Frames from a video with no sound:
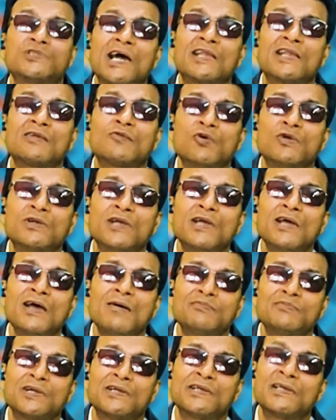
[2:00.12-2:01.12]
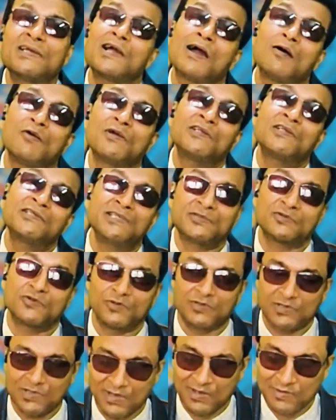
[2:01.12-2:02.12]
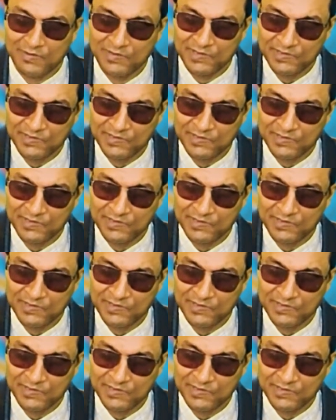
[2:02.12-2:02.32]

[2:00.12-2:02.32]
চার ঘন্টা আপনাকে খাওয়াটা শেষ করতে হবে